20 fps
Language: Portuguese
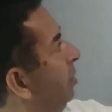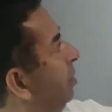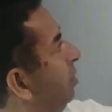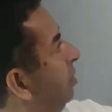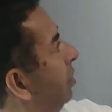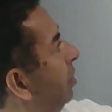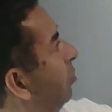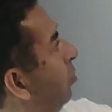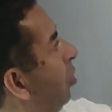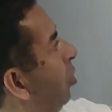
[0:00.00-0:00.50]

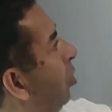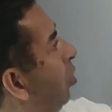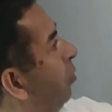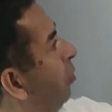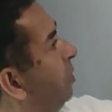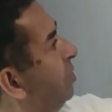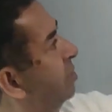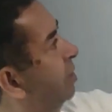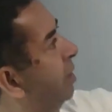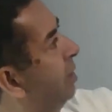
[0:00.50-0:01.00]
Então,
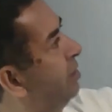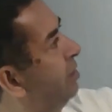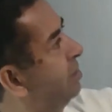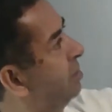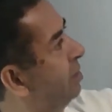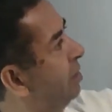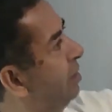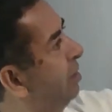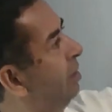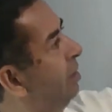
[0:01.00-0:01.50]
always quer
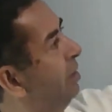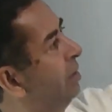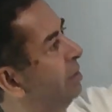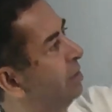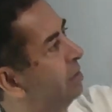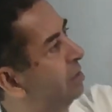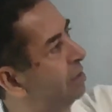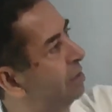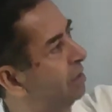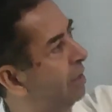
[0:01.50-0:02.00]
dizer
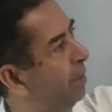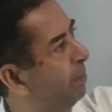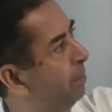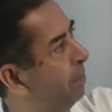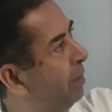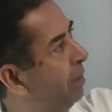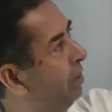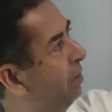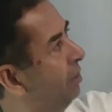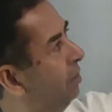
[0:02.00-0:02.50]

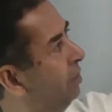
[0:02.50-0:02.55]
sempre,